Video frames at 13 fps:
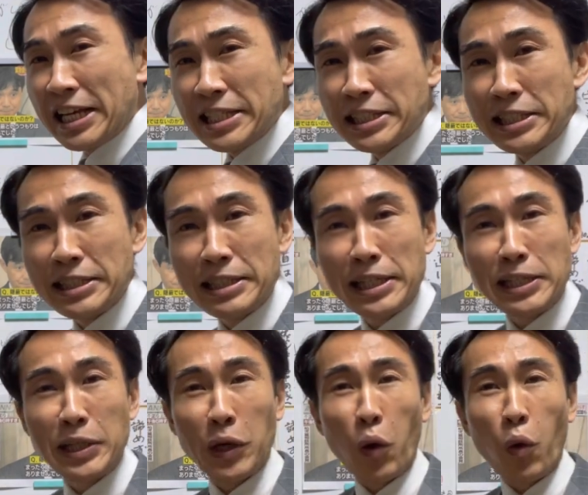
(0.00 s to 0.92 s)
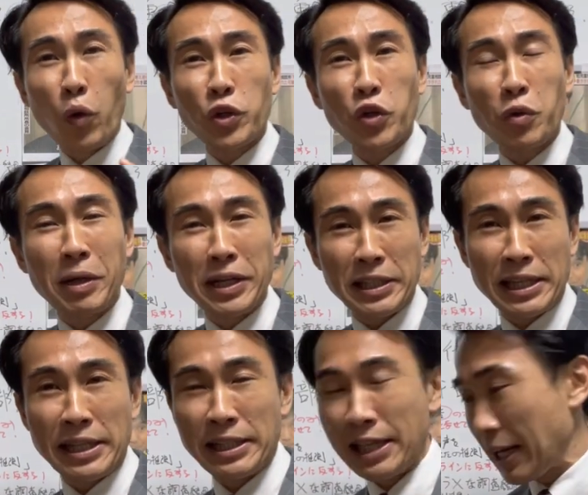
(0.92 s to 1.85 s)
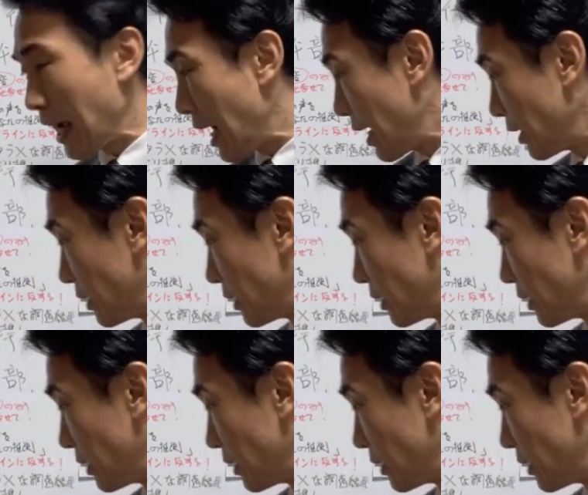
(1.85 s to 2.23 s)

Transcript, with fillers: 神的に追い込まれていたら、